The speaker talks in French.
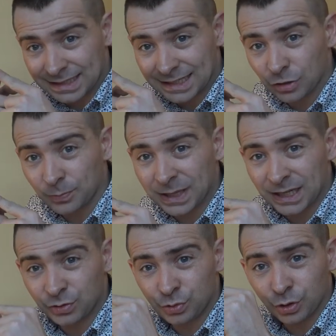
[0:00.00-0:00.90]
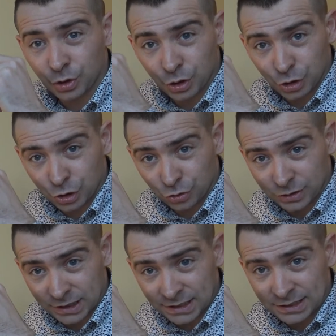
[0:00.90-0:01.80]
la température
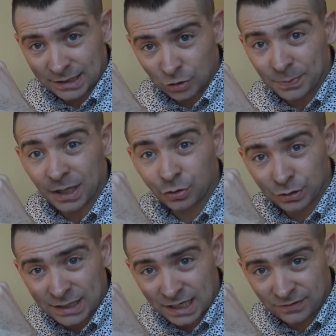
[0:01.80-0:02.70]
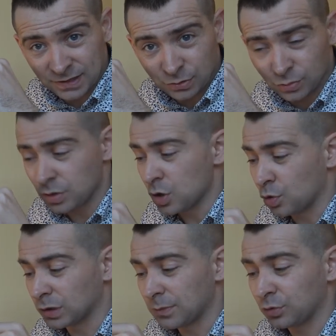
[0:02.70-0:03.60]
d'entrée, la température d'arrivée d'eau,
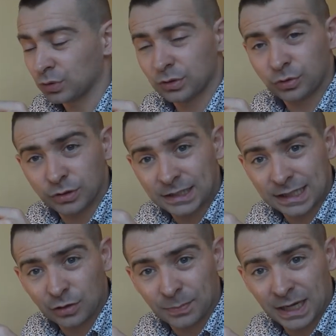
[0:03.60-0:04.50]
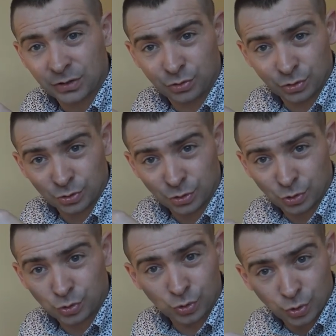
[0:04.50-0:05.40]
on a besoin de connaître la température
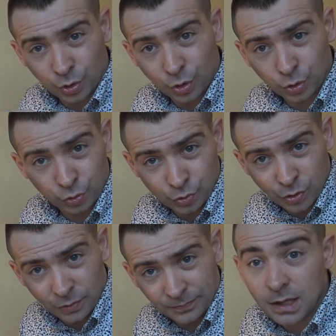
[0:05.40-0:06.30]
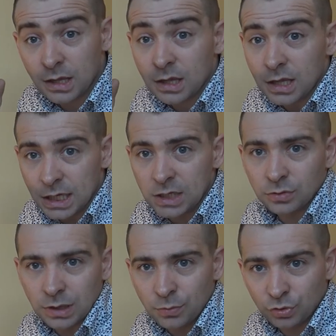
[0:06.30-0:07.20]
de retour, et
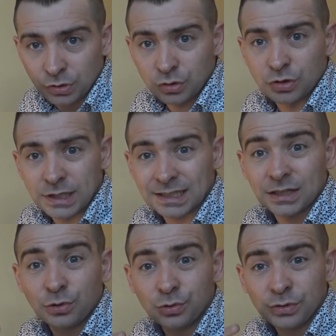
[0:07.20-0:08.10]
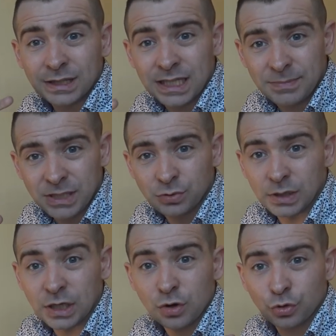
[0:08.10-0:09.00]
on a besoin de connaître le débit d'eau.
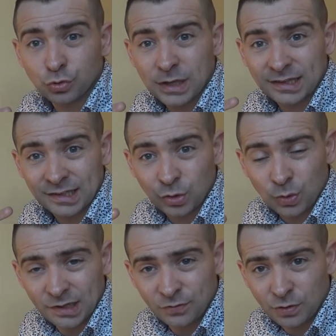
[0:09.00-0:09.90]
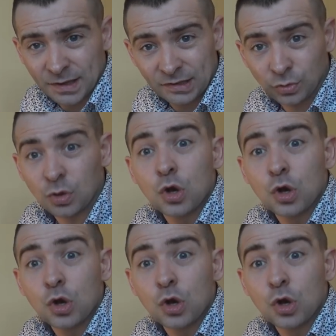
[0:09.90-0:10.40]
Et quand on a ces trois informations,